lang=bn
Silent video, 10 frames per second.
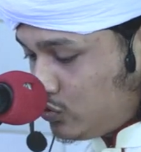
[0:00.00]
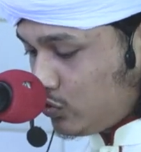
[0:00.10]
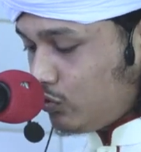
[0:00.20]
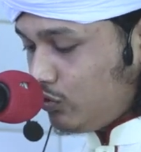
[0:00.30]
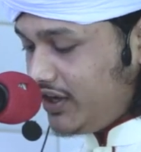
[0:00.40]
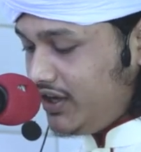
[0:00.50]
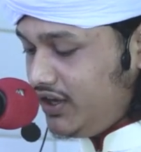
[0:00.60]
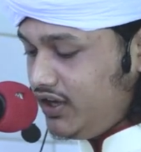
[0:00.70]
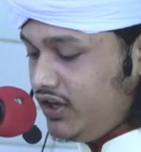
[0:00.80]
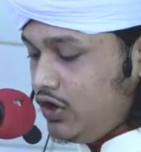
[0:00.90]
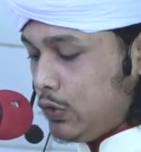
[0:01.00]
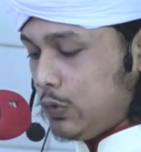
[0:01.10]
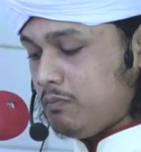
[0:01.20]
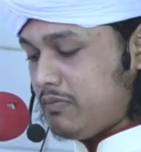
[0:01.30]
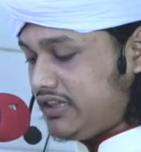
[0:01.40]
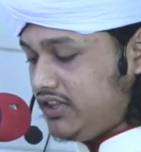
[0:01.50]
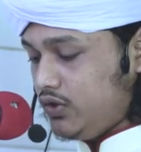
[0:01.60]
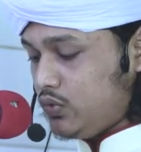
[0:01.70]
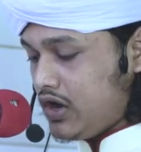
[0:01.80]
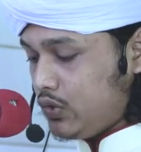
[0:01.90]
জুকুরি উম্মাতি
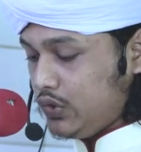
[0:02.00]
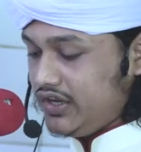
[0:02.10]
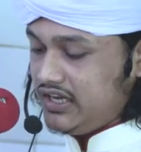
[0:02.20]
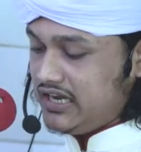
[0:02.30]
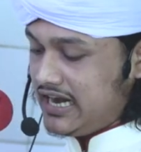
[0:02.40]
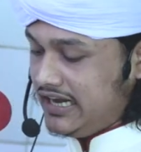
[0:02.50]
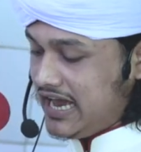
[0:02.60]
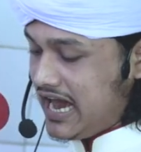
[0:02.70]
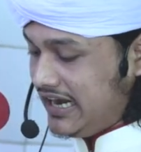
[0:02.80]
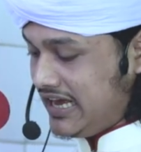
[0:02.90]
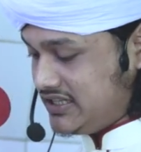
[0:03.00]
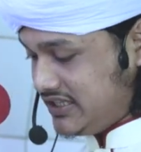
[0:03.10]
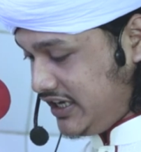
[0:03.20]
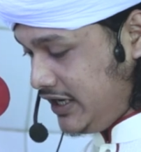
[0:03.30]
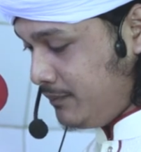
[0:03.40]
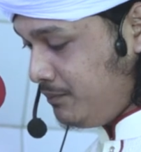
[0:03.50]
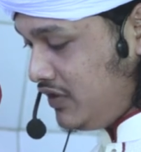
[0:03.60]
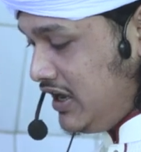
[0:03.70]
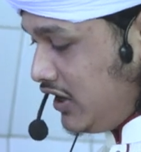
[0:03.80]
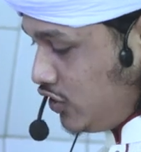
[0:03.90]
ওয়া ওহিল্লালি আনাসিহিম
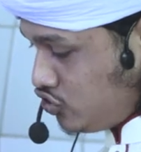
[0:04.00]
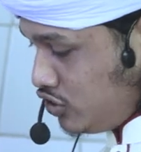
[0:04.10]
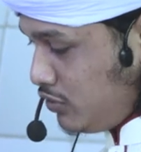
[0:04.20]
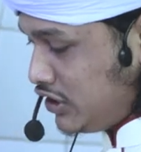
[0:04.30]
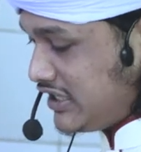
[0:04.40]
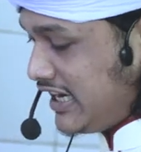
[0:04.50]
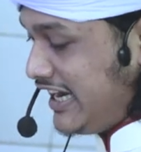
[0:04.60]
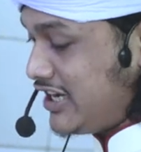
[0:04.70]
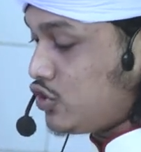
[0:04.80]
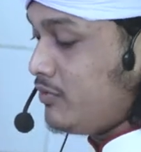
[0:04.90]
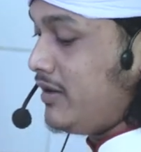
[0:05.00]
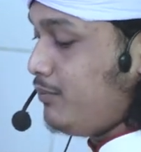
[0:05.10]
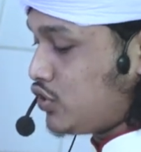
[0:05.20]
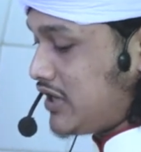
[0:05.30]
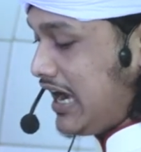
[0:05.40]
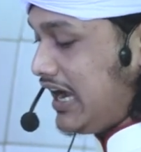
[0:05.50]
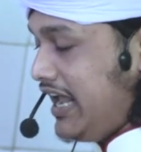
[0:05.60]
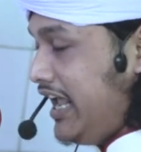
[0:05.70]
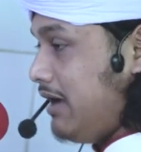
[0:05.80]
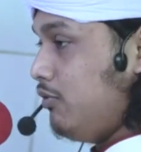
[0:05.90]
রসুল বলছেন রেশমের পোশাক
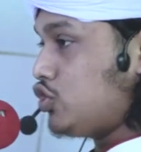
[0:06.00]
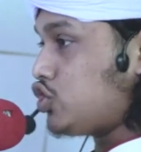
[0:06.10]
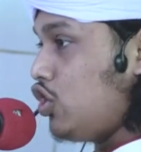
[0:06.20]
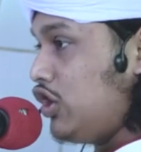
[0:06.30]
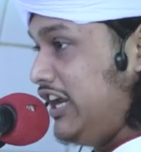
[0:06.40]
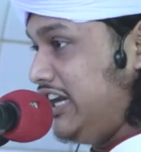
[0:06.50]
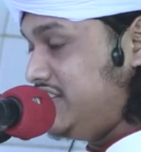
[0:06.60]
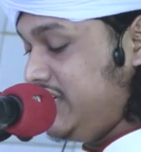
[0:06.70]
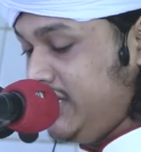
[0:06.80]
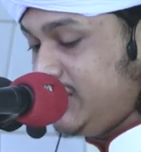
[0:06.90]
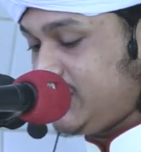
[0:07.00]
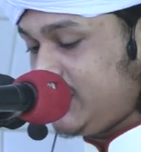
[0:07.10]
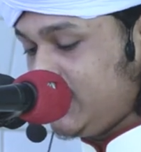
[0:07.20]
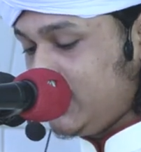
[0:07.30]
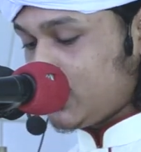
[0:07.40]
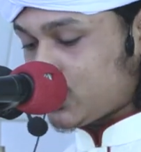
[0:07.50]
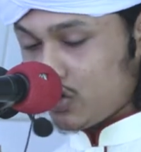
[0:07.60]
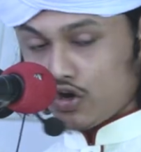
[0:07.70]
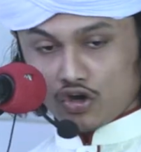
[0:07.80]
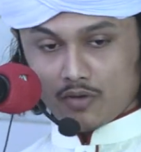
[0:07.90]
এবং স্বর্ণের জিনিস
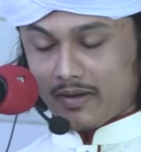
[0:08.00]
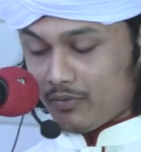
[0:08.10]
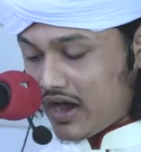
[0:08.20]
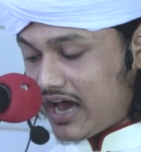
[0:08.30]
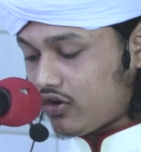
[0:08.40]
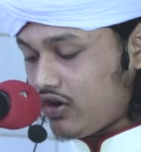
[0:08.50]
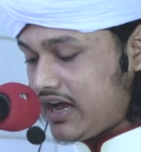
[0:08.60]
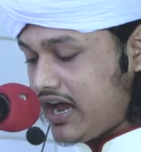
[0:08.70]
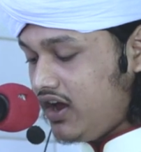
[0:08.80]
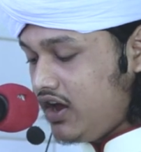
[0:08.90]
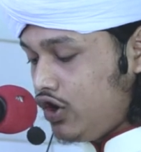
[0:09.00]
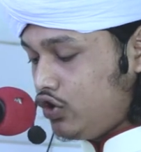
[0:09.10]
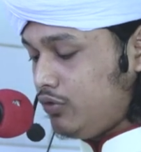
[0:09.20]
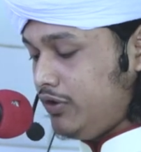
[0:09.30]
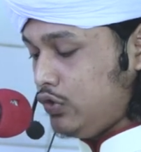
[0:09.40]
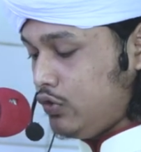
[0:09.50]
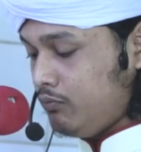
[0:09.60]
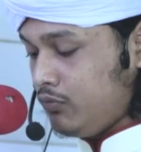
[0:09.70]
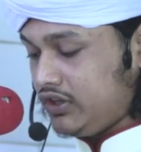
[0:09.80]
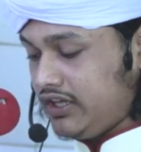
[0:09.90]
স্বর্ণ ব্যবহার করা নবীর
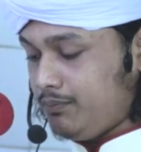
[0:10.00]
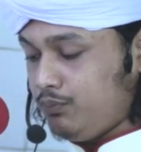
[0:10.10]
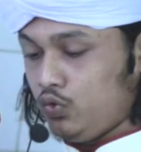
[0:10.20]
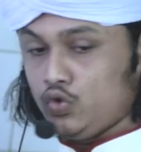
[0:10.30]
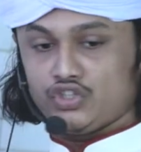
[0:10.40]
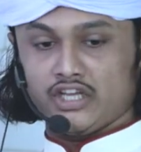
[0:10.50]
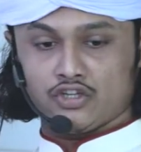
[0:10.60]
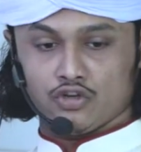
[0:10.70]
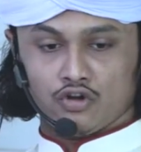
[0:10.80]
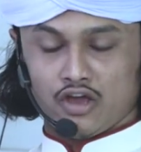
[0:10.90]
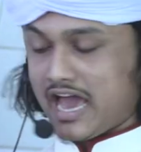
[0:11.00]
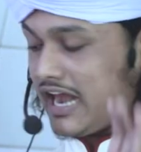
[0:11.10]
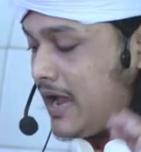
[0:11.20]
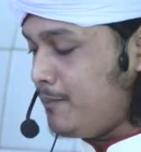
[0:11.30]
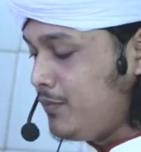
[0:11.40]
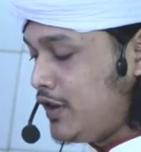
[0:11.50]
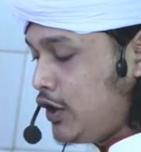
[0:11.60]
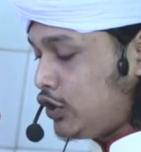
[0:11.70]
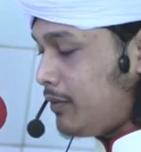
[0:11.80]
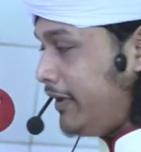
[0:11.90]
উম্মতের পুরুষদের জন্য হারাম
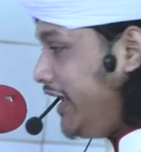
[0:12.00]
তবে